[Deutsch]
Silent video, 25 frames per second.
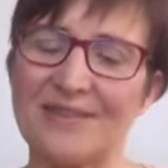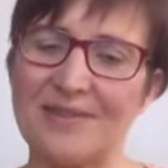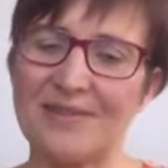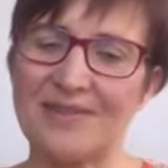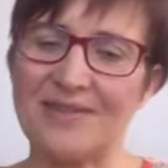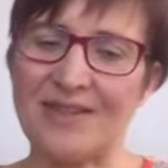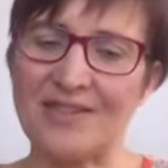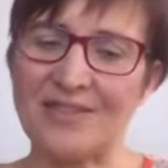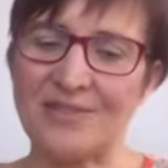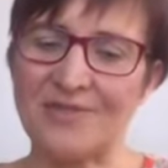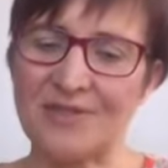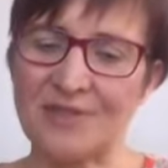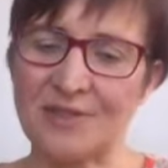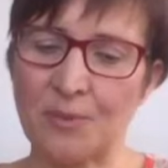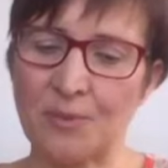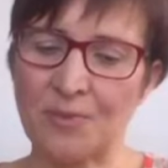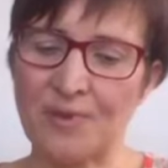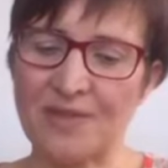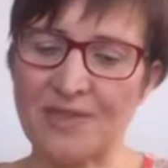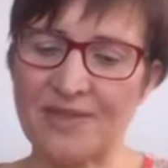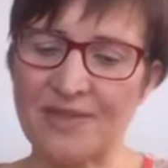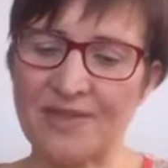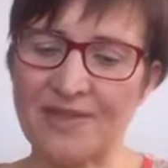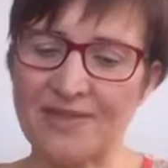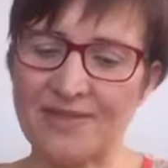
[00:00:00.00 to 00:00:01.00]
dass wir so ein
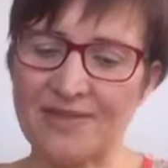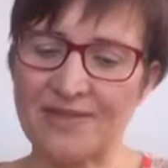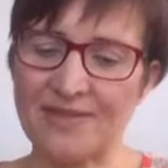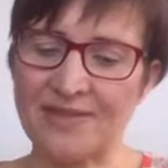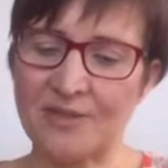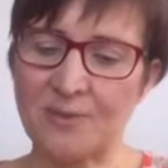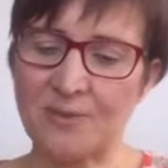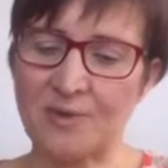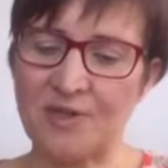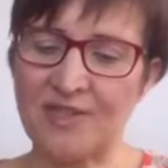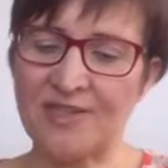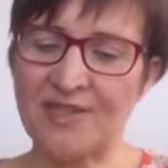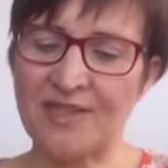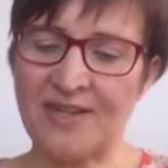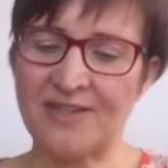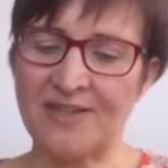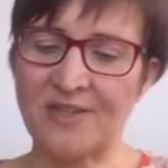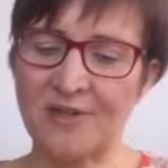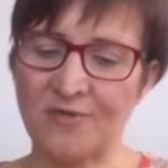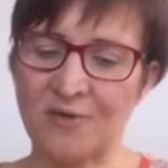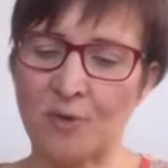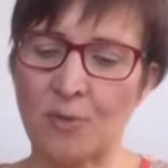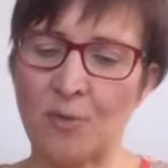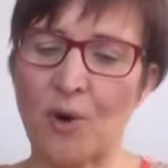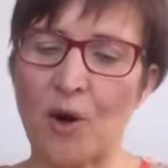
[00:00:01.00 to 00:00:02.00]
bisschen die Sensibilität
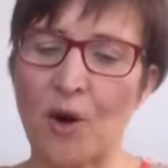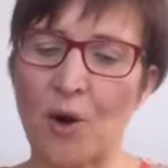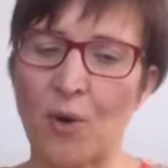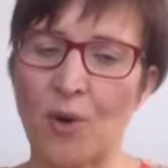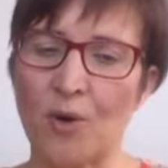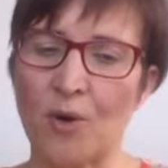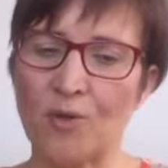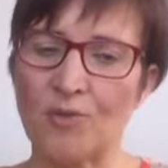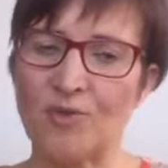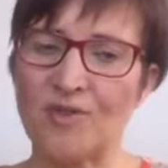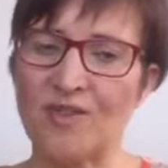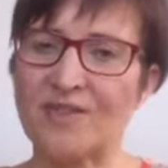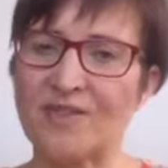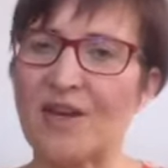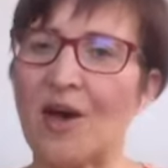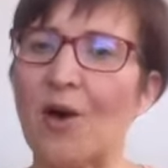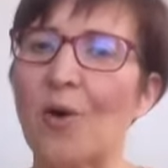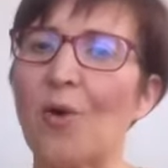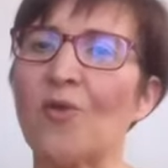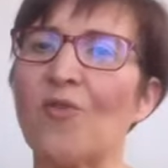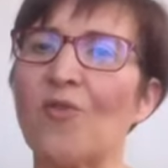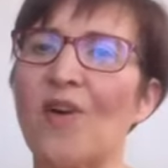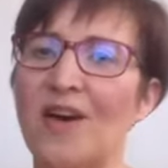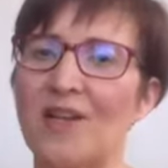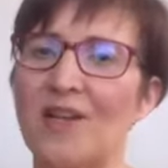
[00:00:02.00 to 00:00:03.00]
dafür brauchen und das
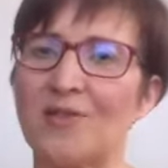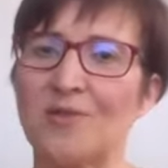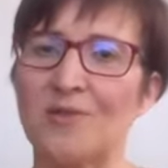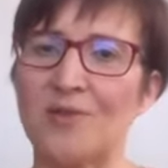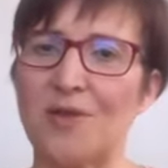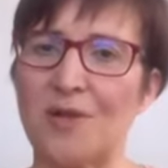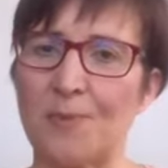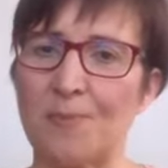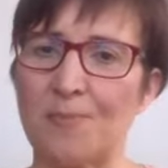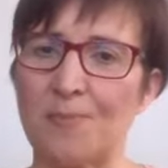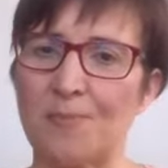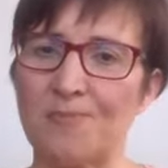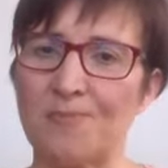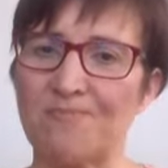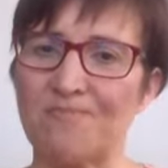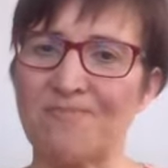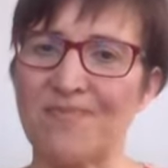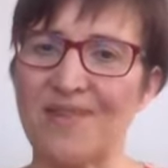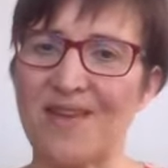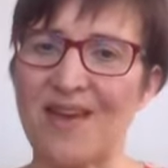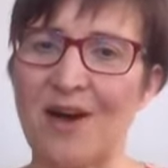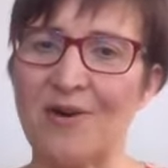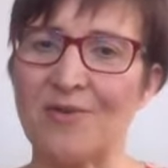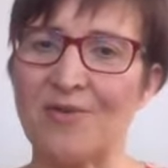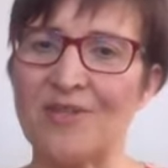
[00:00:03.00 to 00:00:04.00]
auch wahrzunehmen.
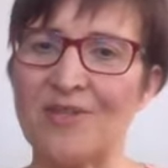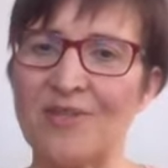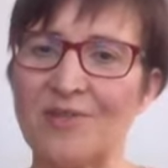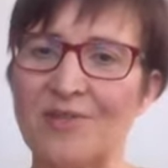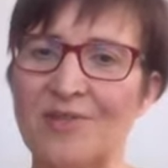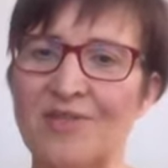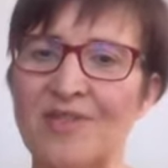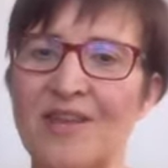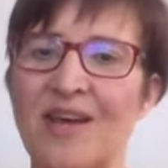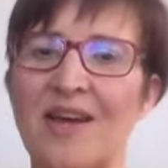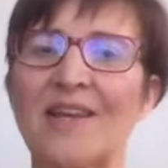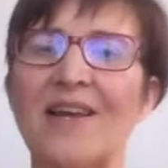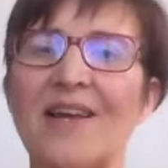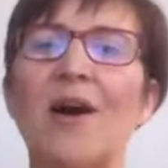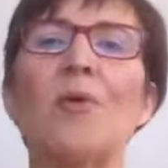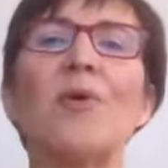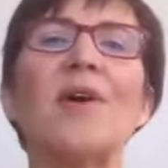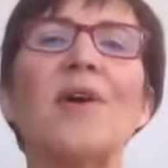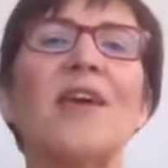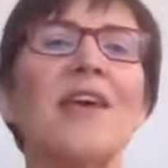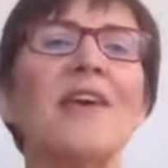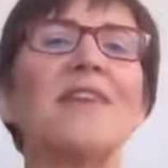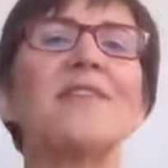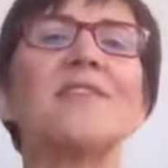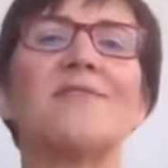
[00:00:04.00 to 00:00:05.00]
Mhm. Ja, und nicht zu sagen, ach,
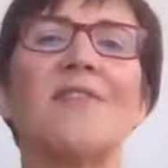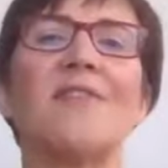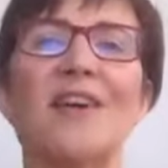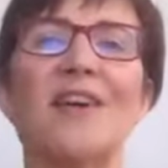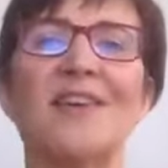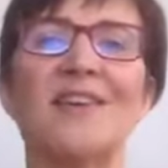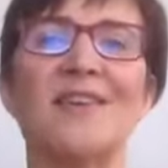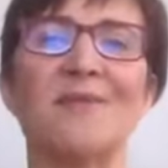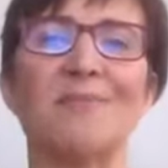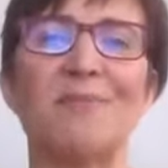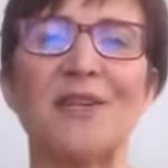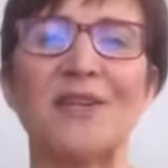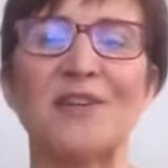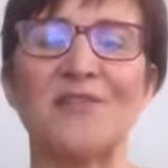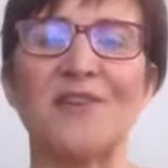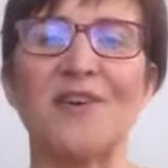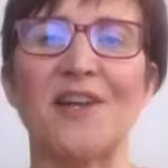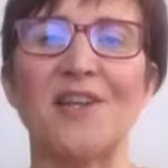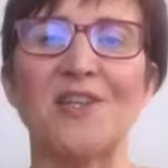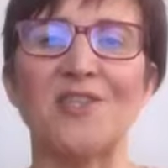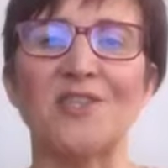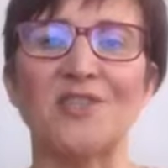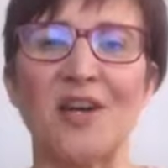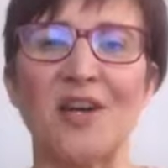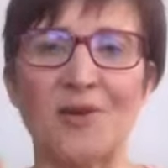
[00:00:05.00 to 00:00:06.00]
okay, jetzt war ich bei einer
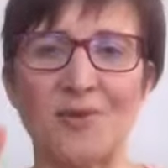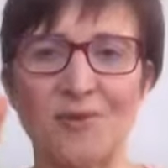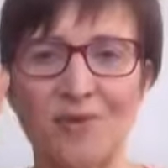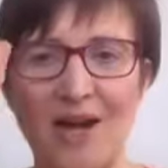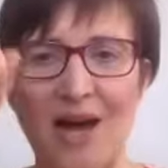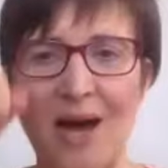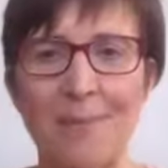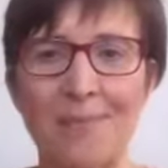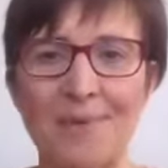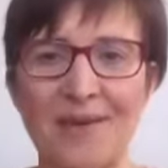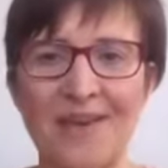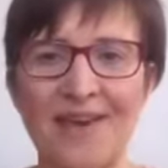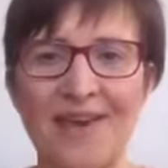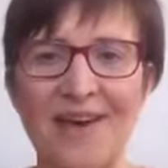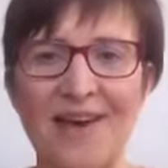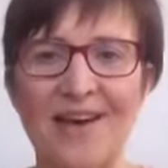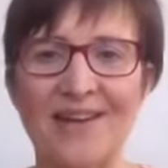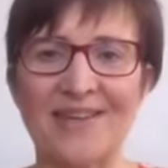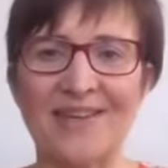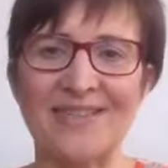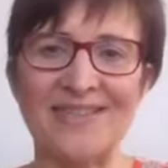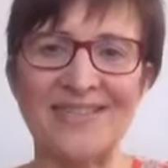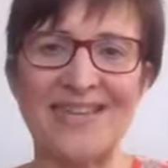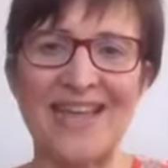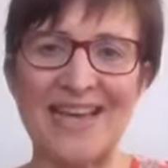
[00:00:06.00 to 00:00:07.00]
Veranstaltung
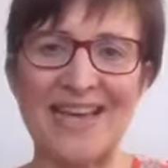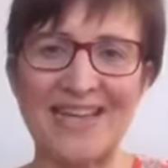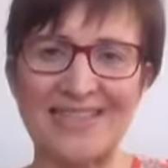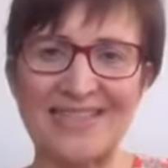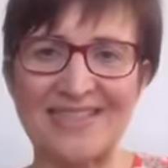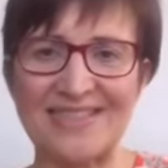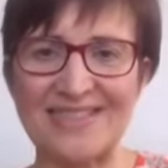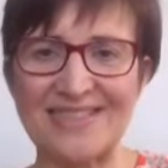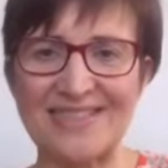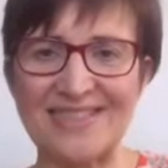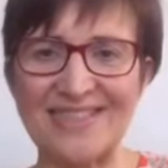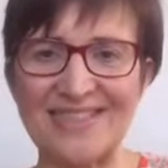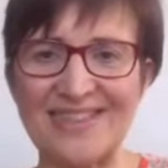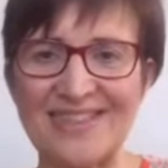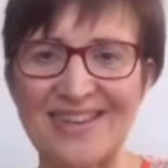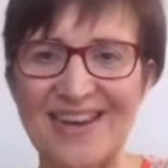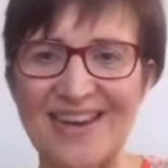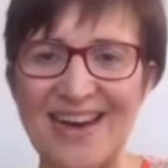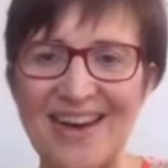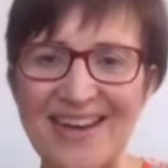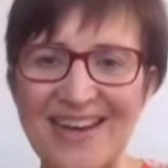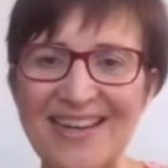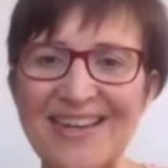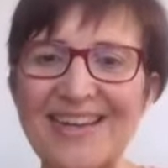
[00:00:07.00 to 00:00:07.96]
abgehakt, next. Ja,